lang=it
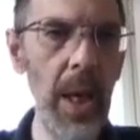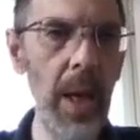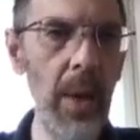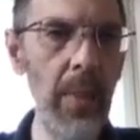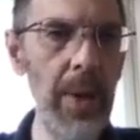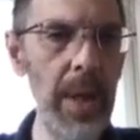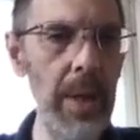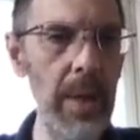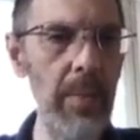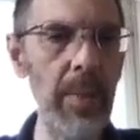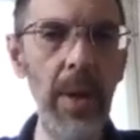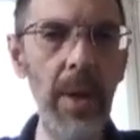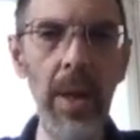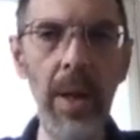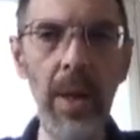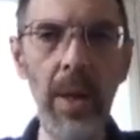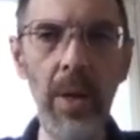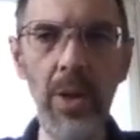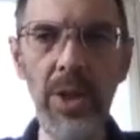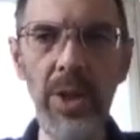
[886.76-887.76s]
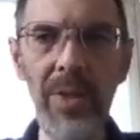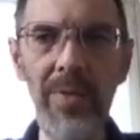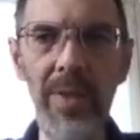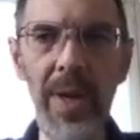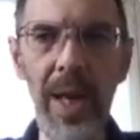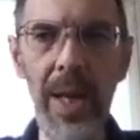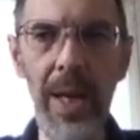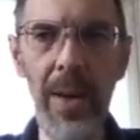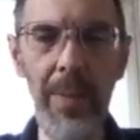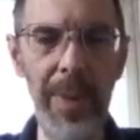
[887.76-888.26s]
Quindi cosa
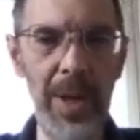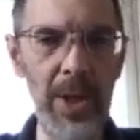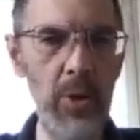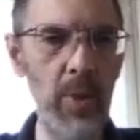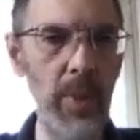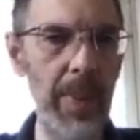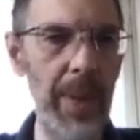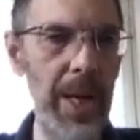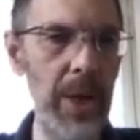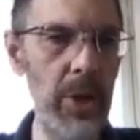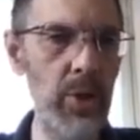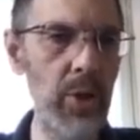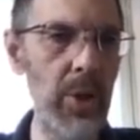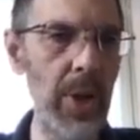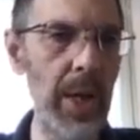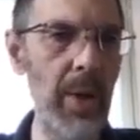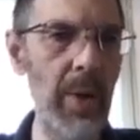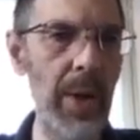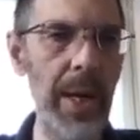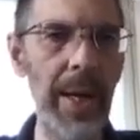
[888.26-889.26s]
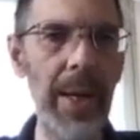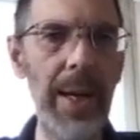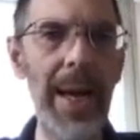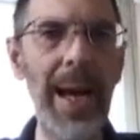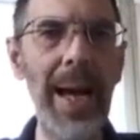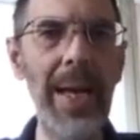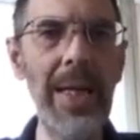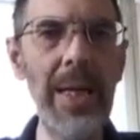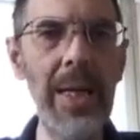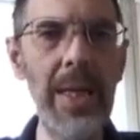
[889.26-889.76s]
avviene passo passo? Allora,
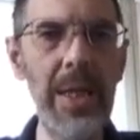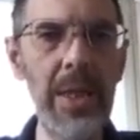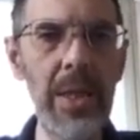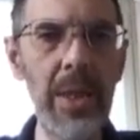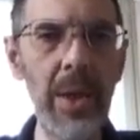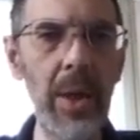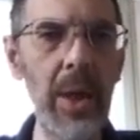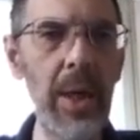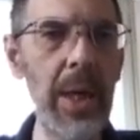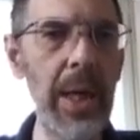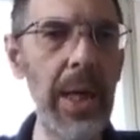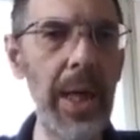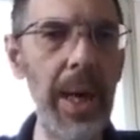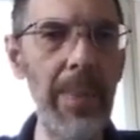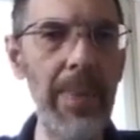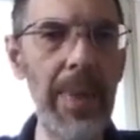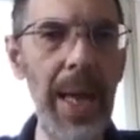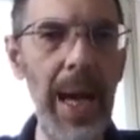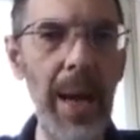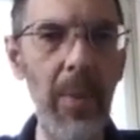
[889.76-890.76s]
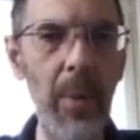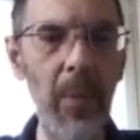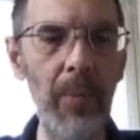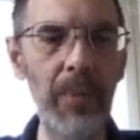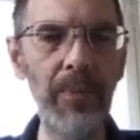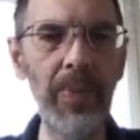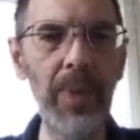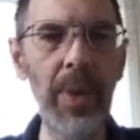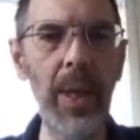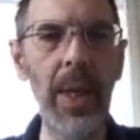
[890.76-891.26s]
all'inizio
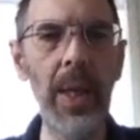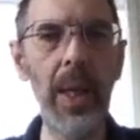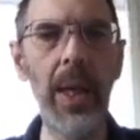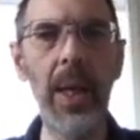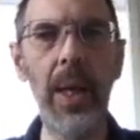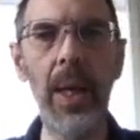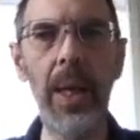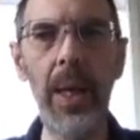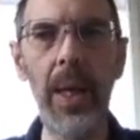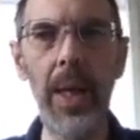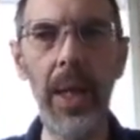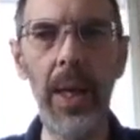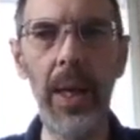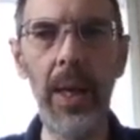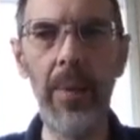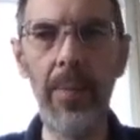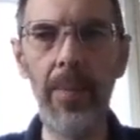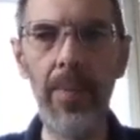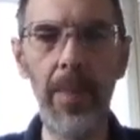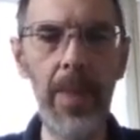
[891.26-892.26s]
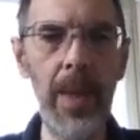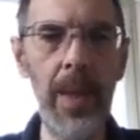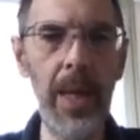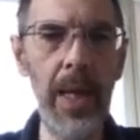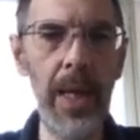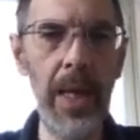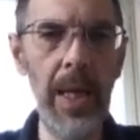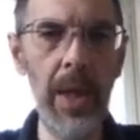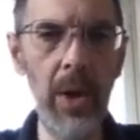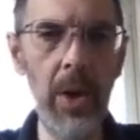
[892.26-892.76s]
abbiamo eh,
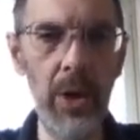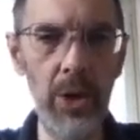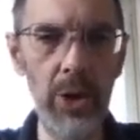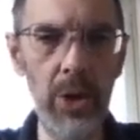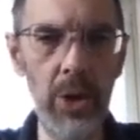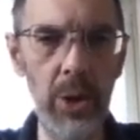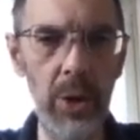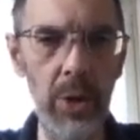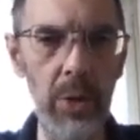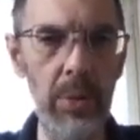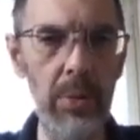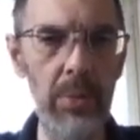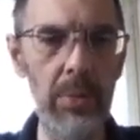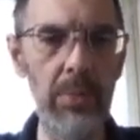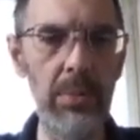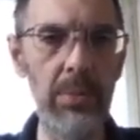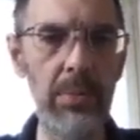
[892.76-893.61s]
il nostro